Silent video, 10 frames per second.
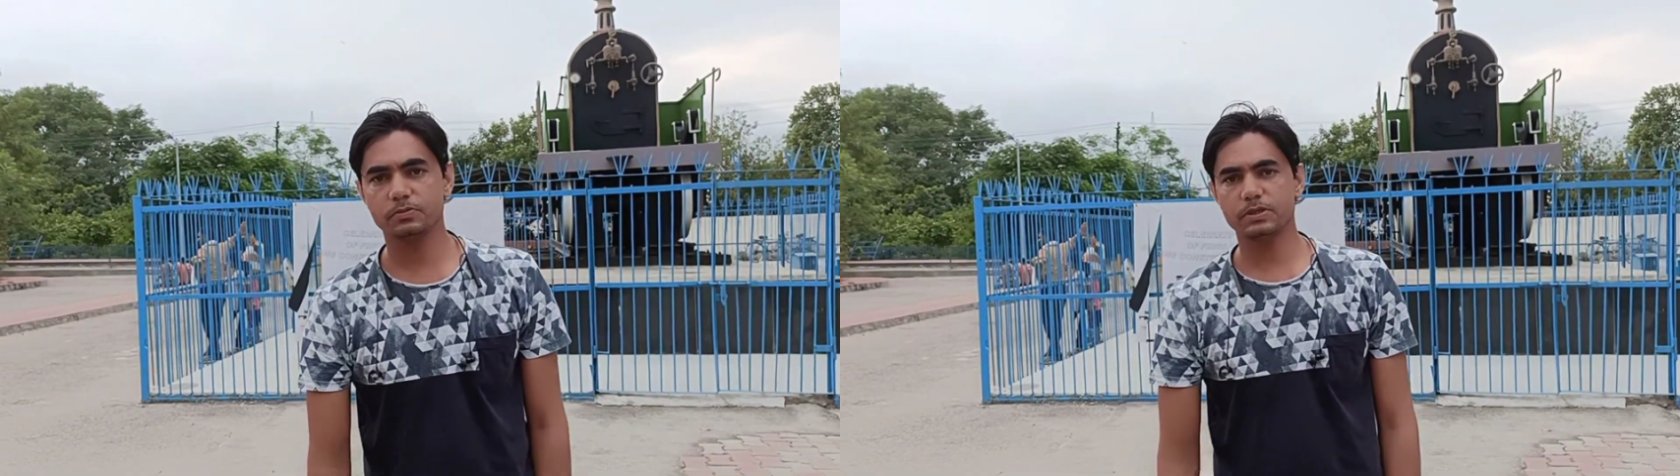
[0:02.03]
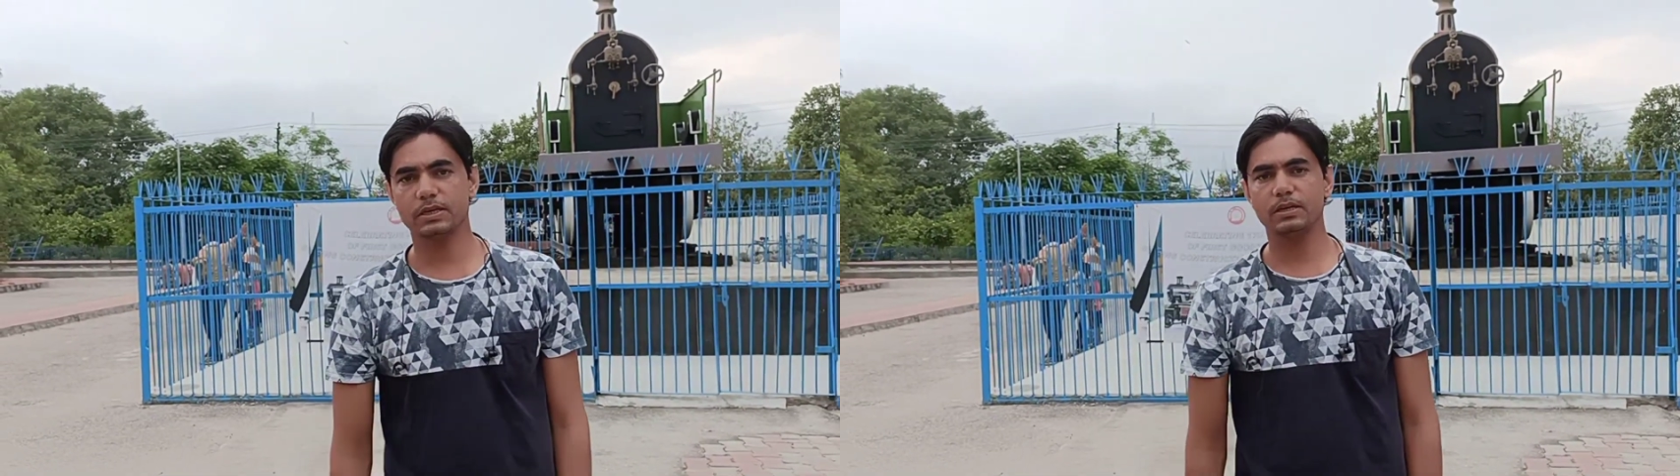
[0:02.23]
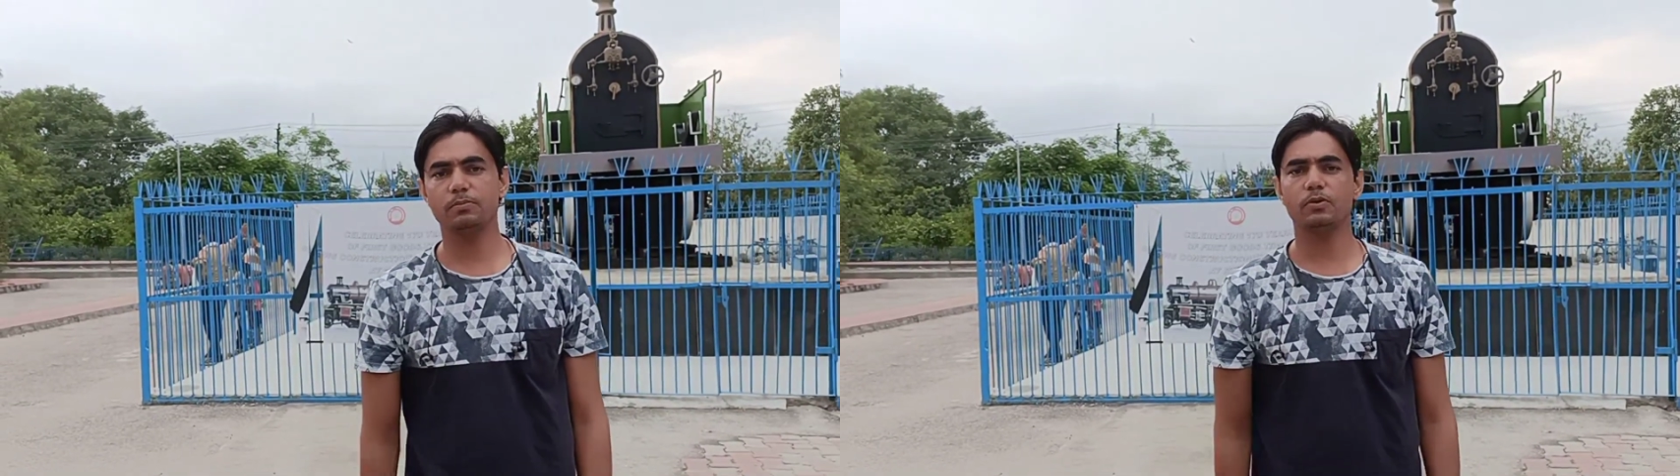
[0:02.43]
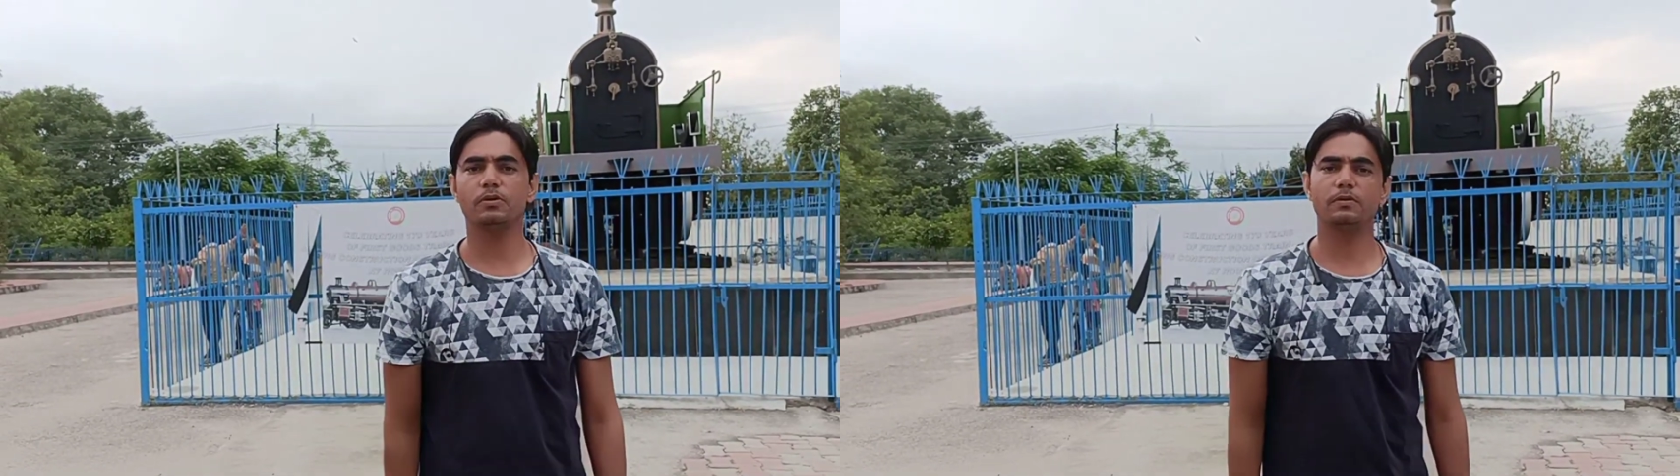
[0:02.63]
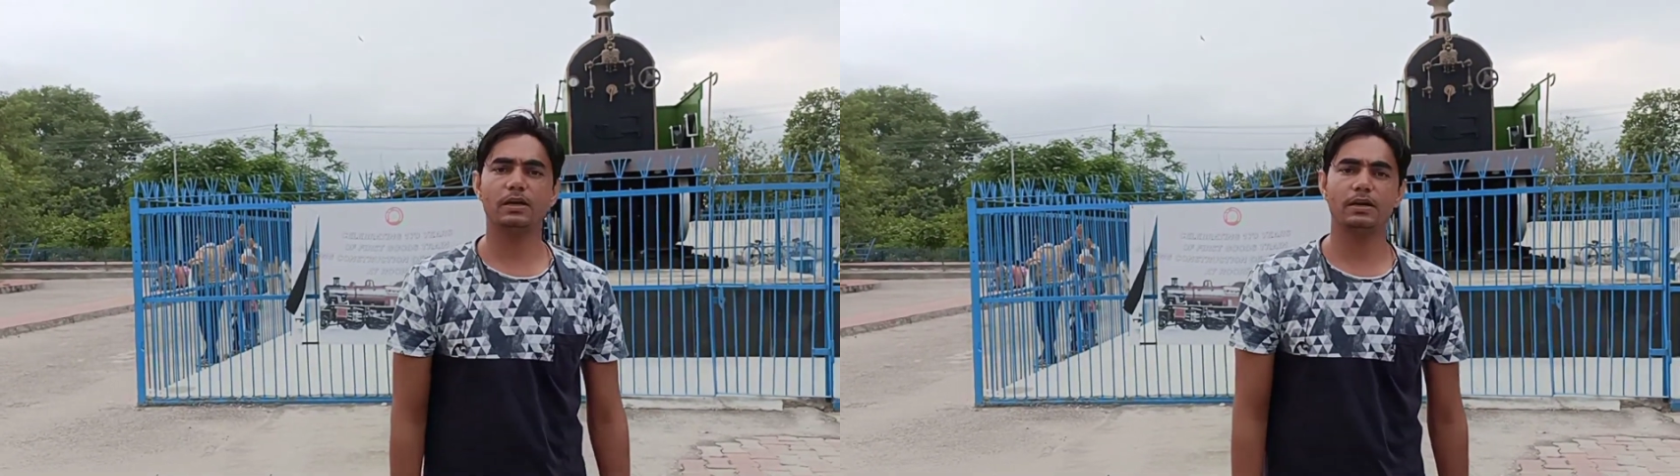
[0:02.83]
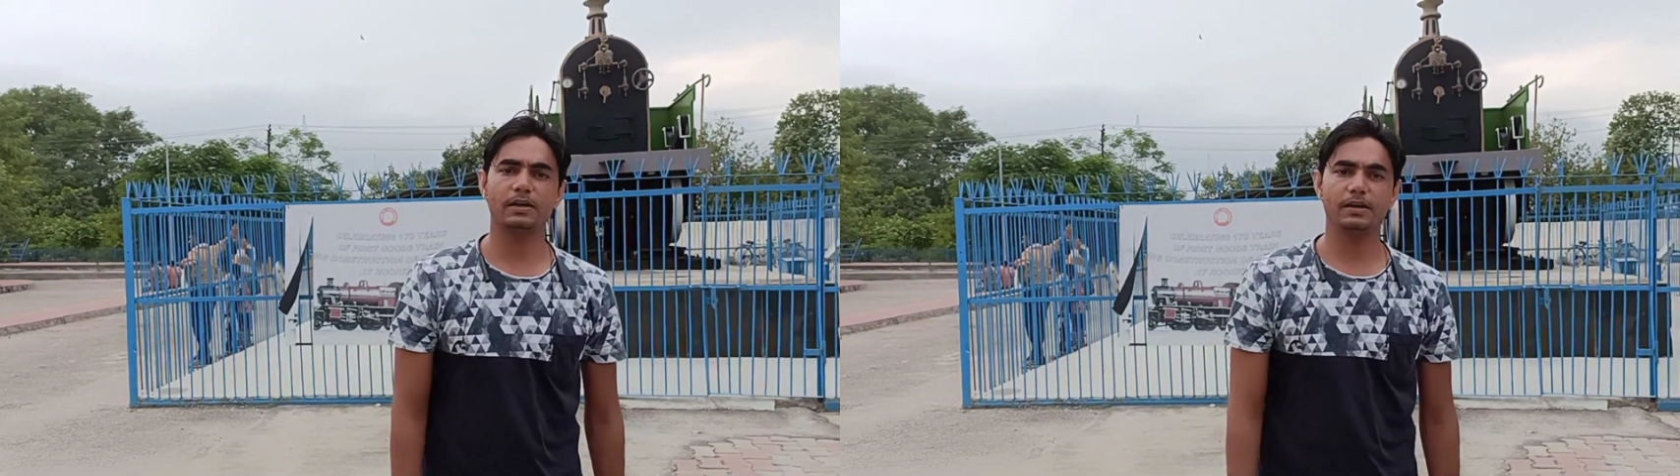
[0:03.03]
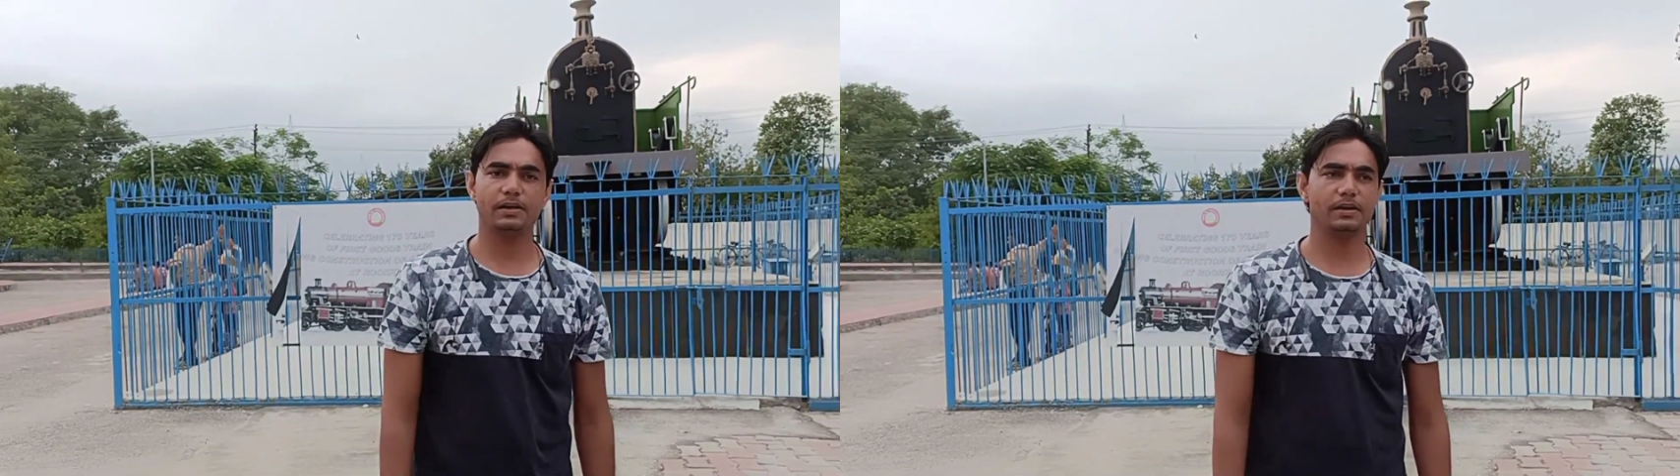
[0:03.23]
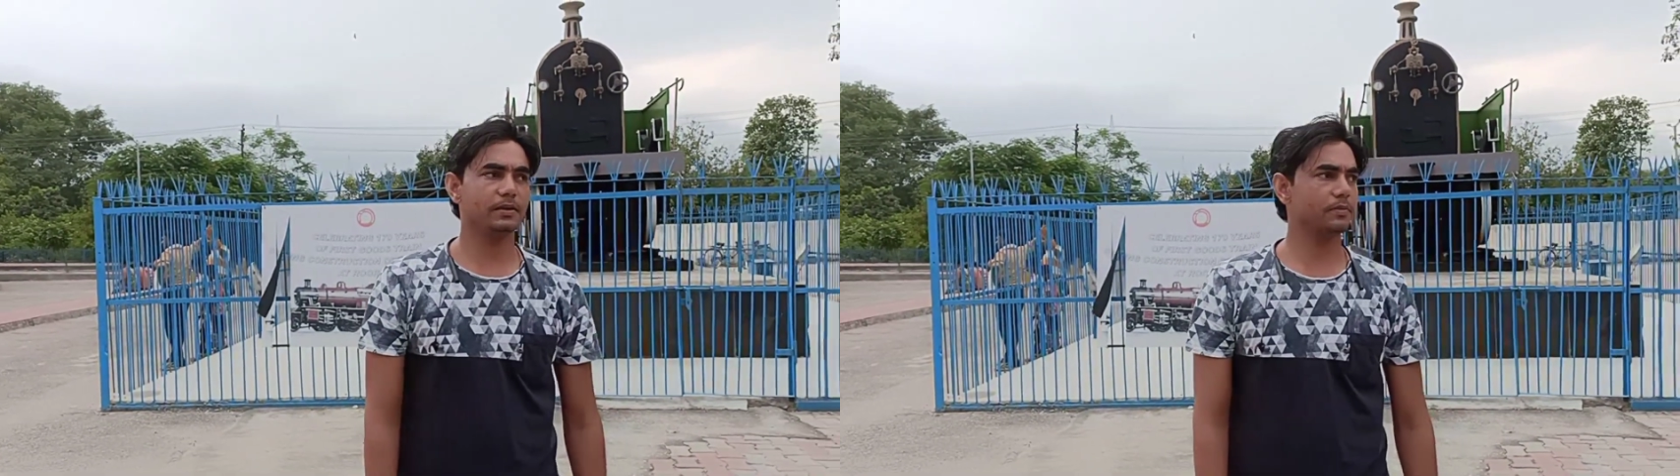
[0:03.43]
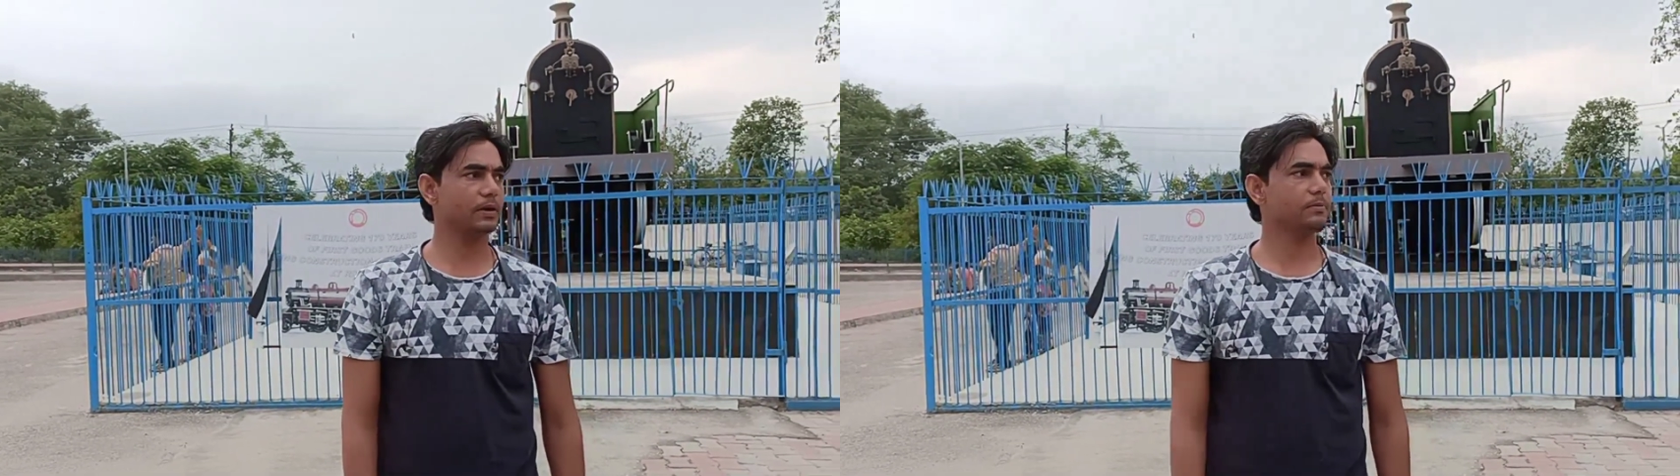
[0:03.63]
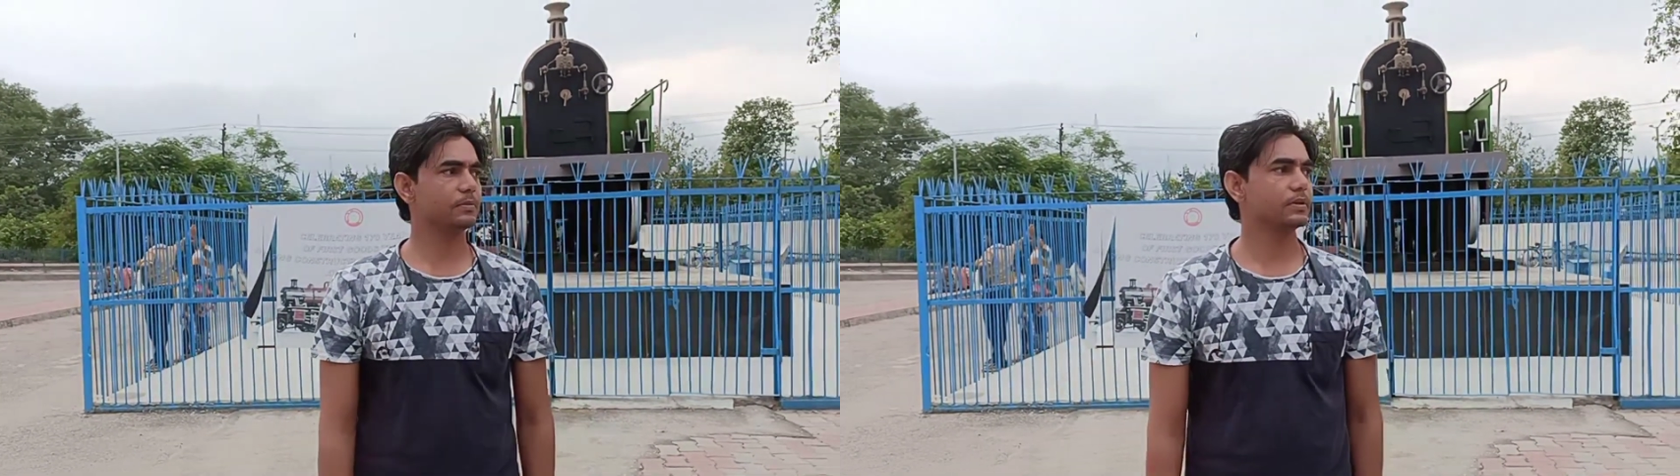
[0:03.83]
माय यूट्यूब चैनल पोगो वर्ल्ड